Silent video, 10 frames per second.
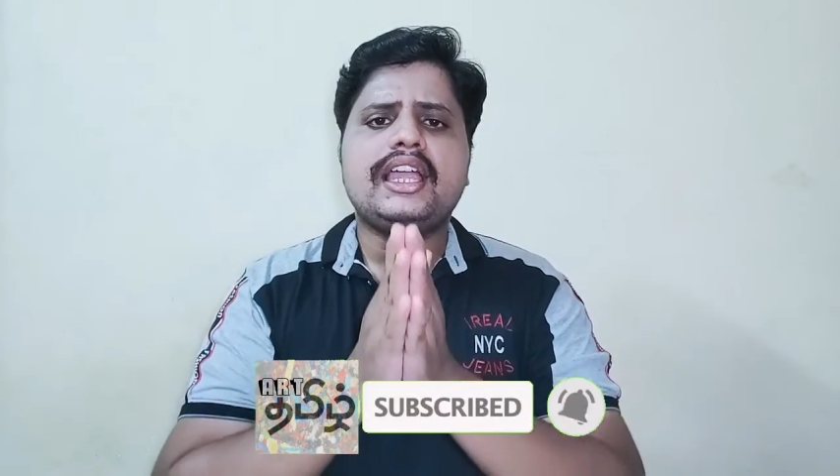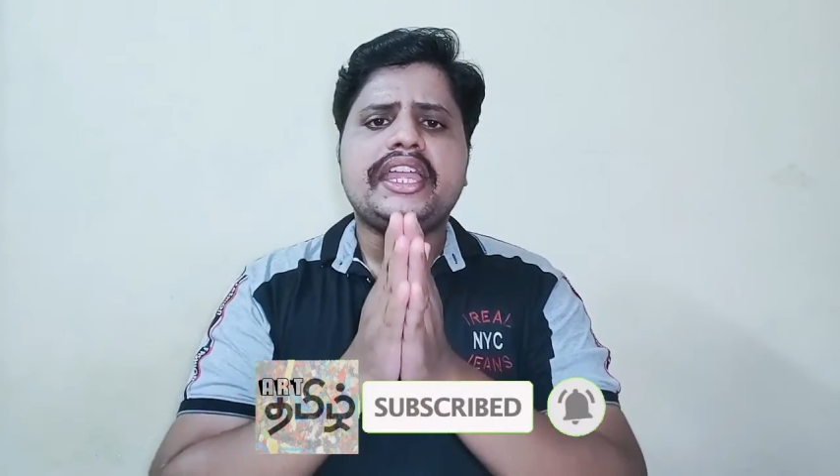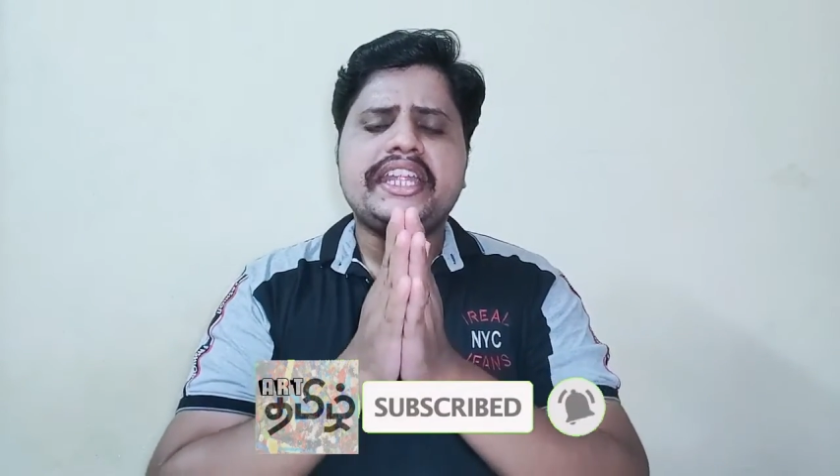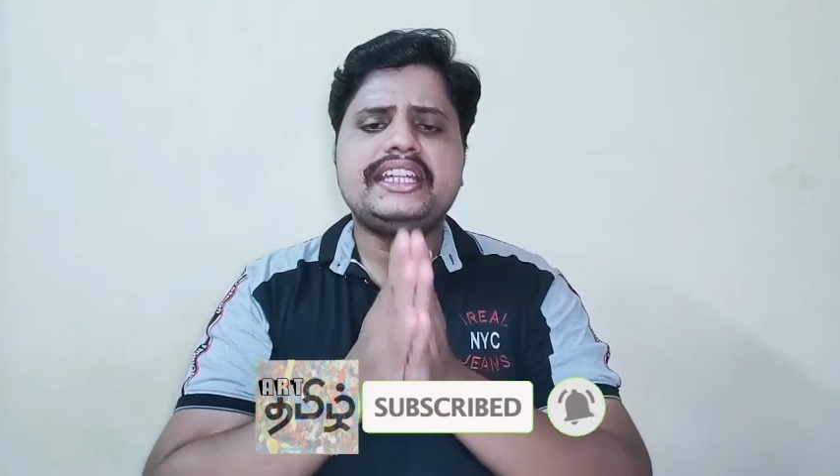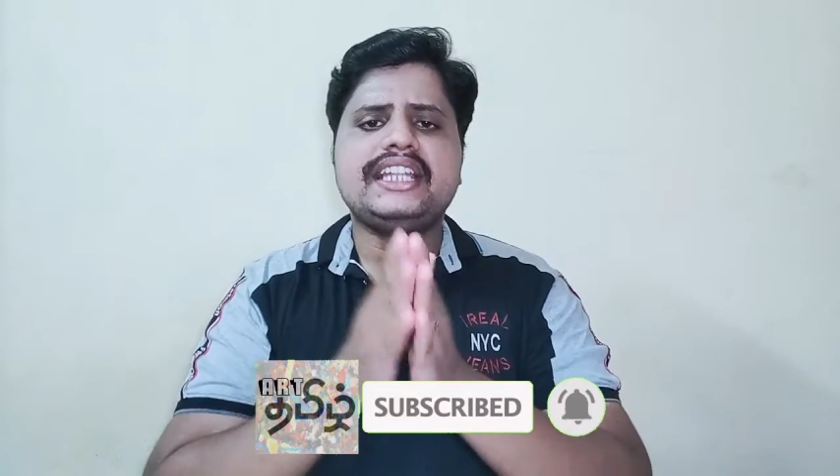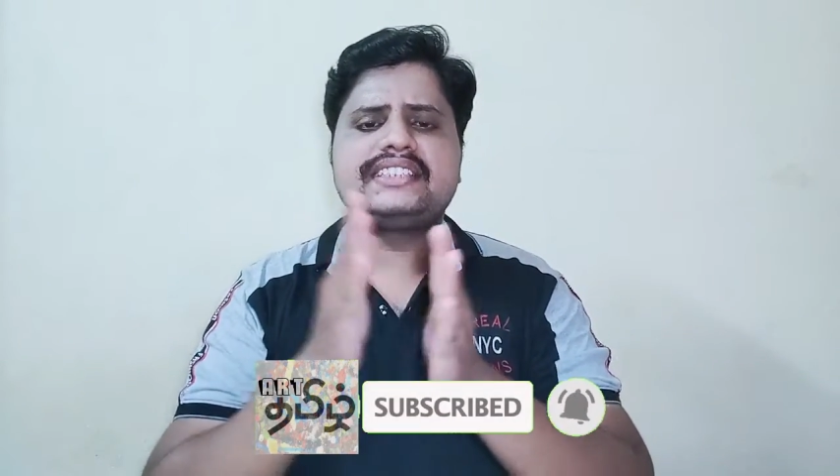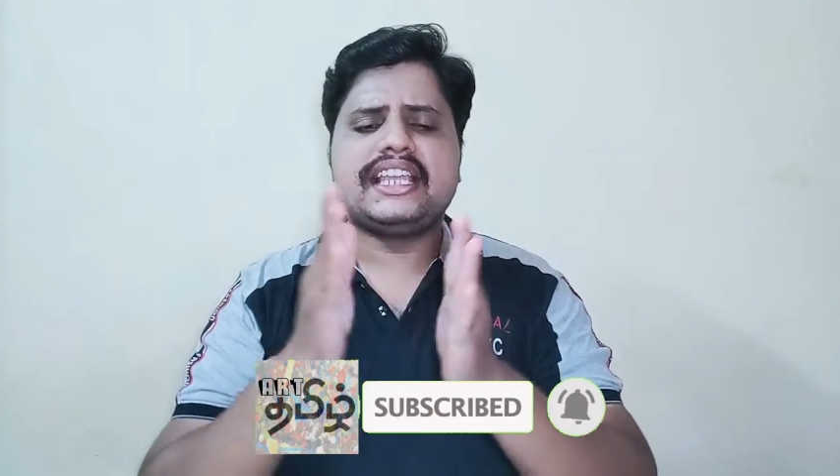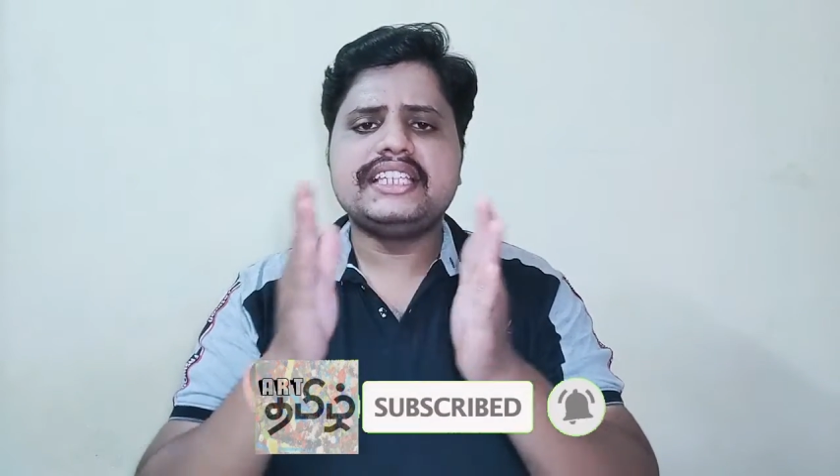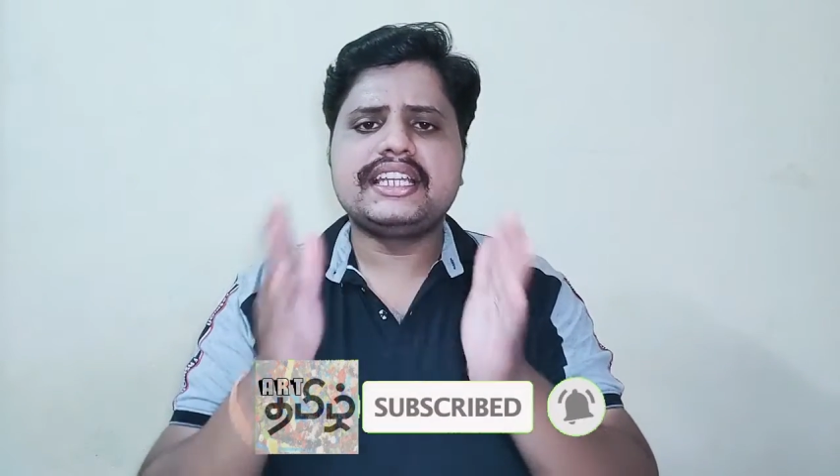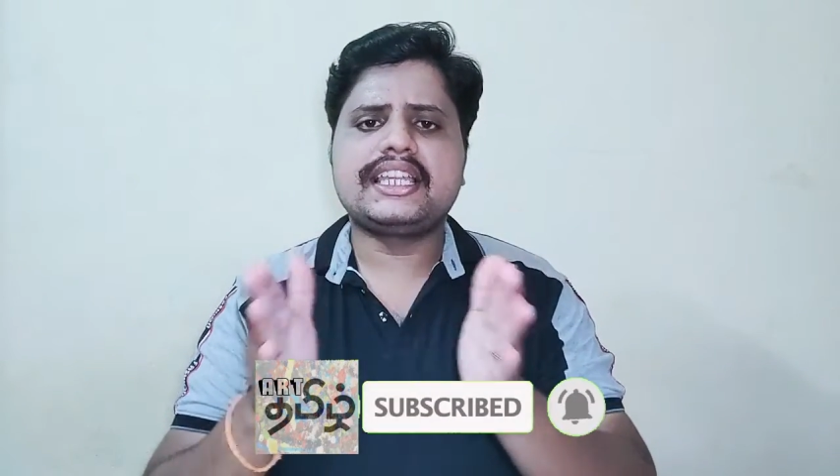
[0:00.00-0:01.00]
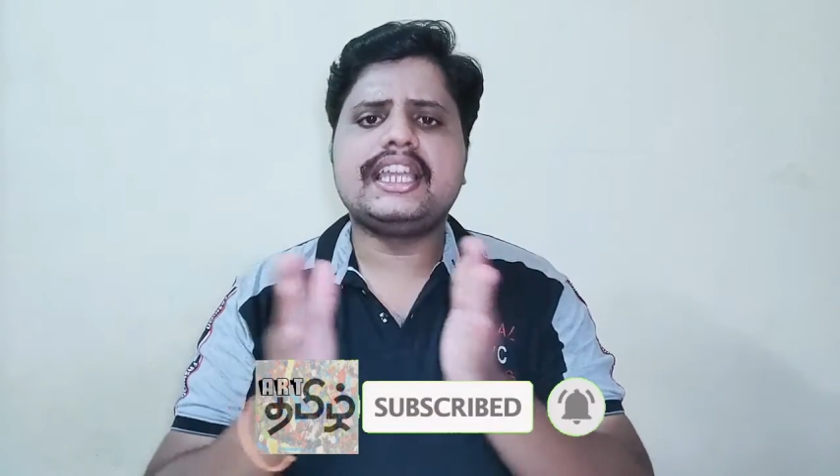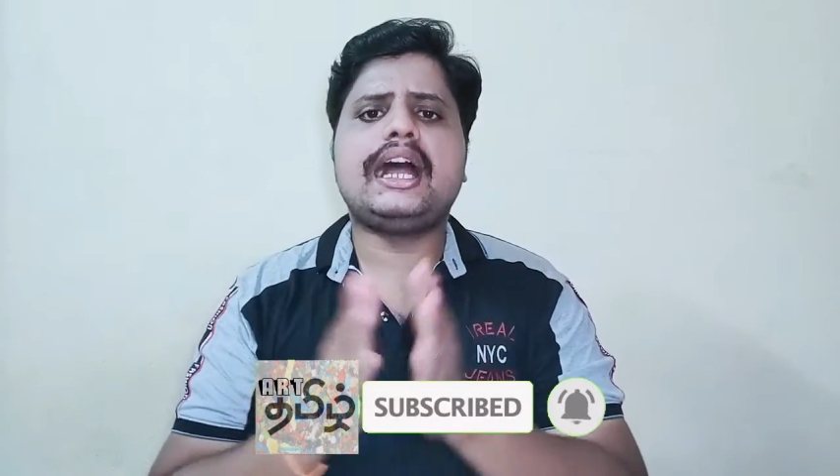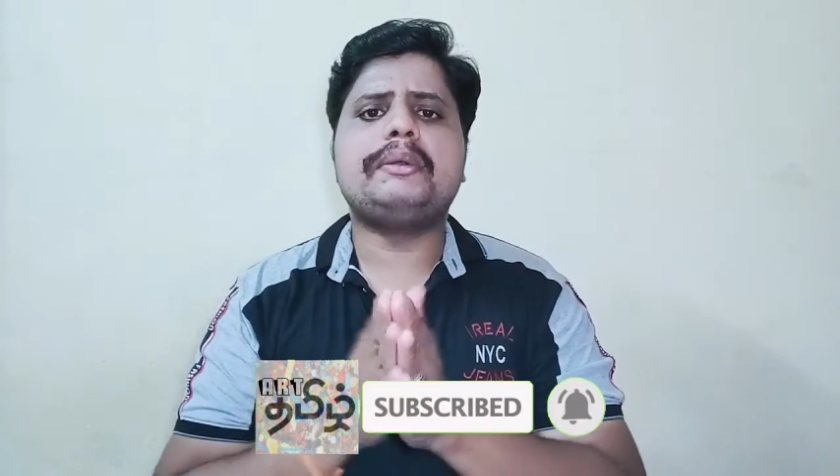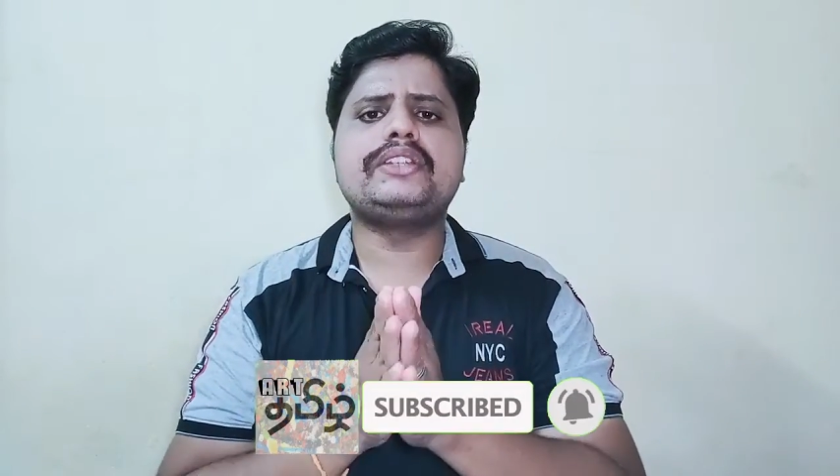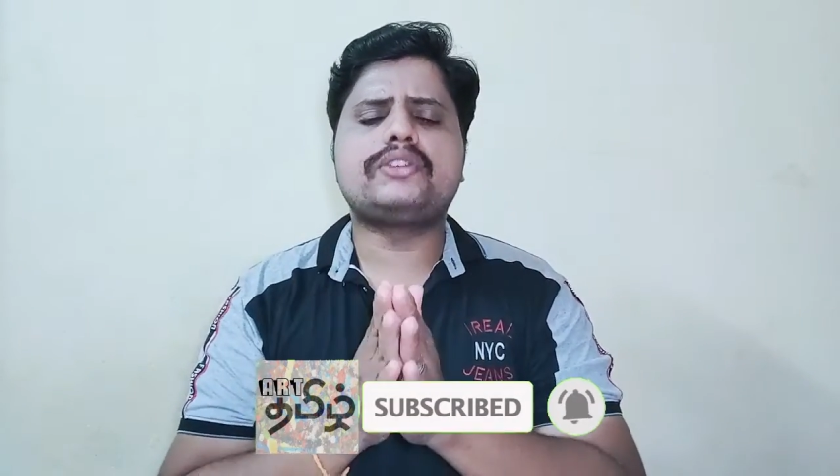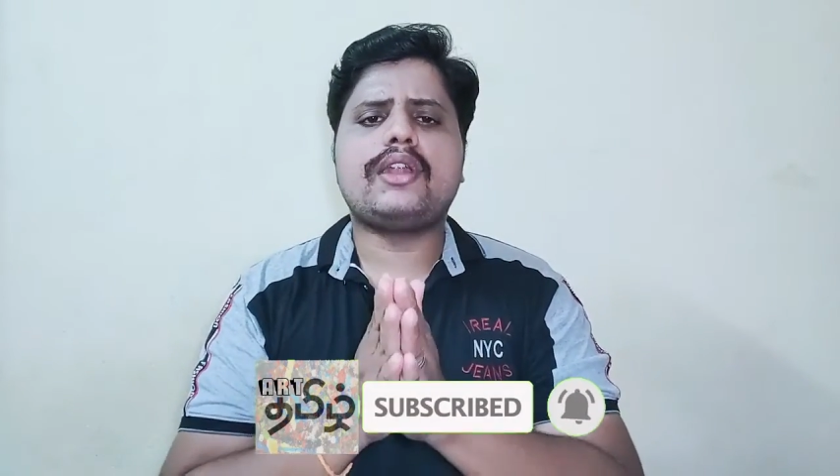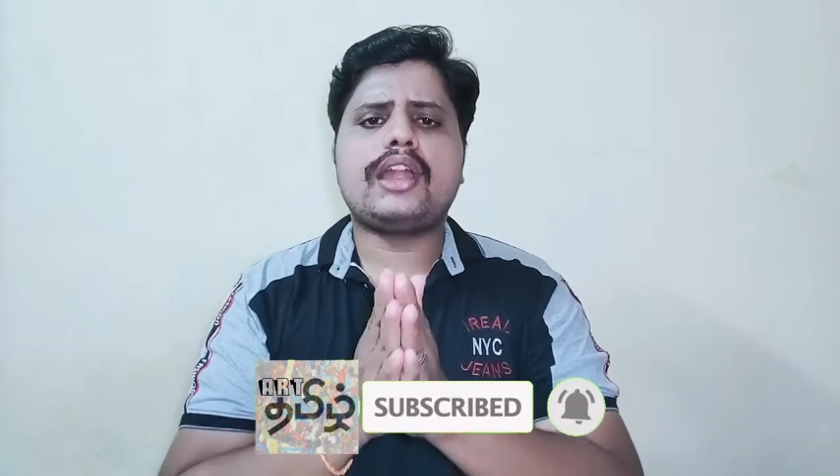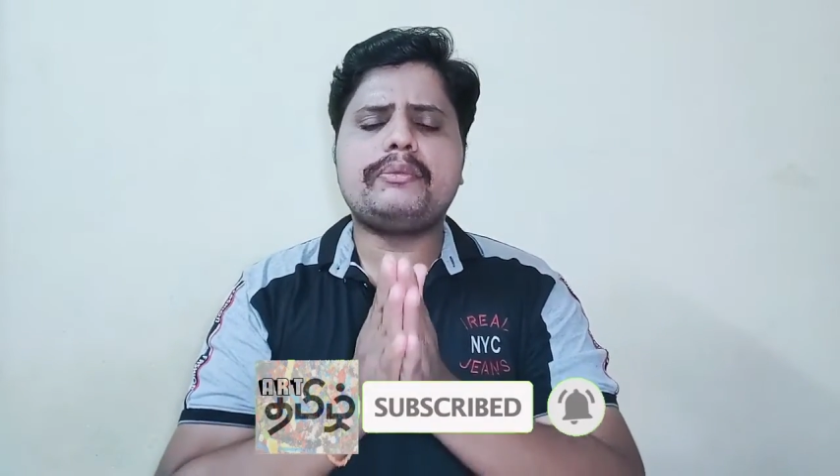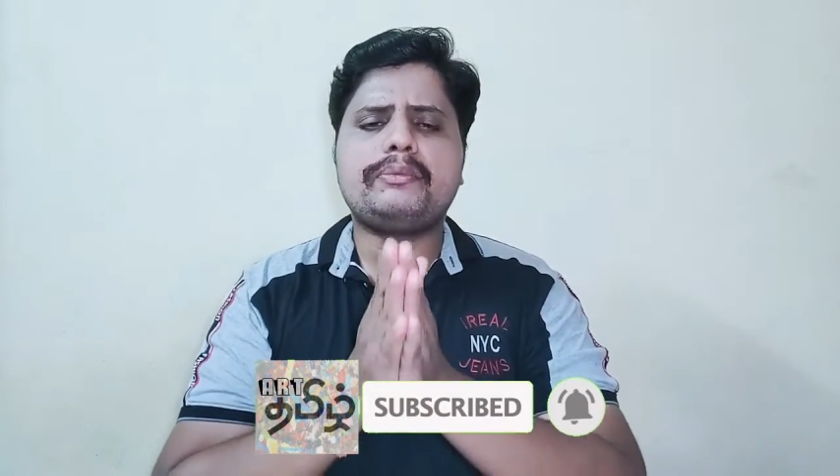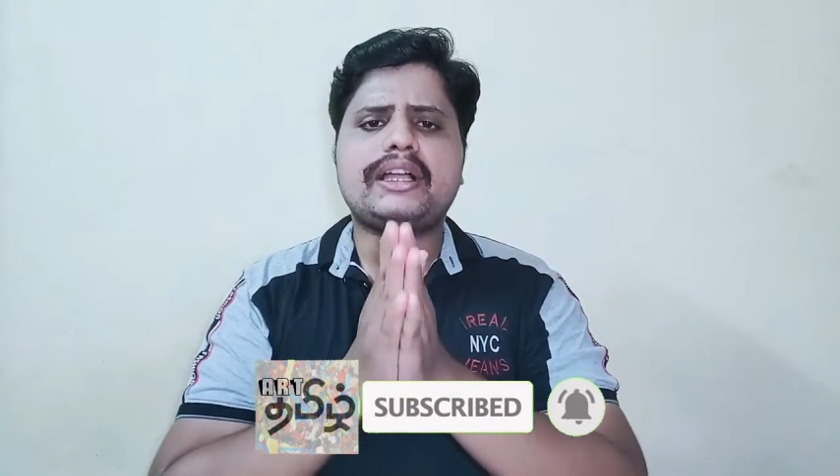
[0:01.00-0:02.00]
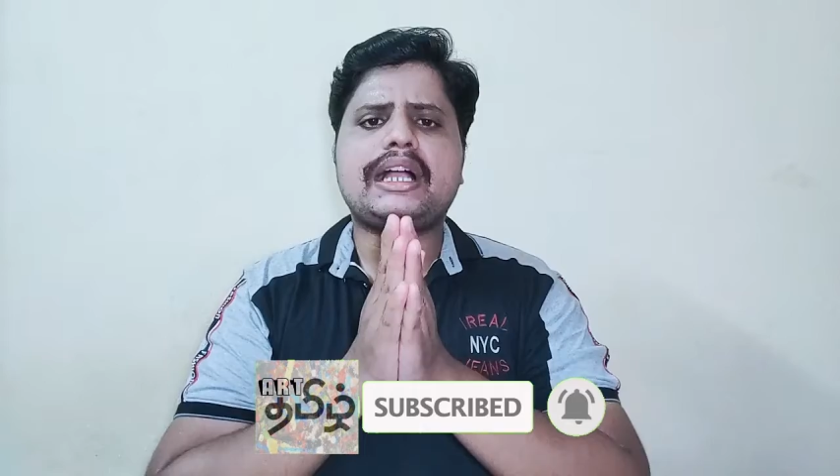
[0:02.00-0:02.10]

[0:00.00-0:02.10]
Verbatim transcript: ஹிட்லிஸ்ட்ல இருக்குது அப்படின்னு சொல்லலாம் இப்போ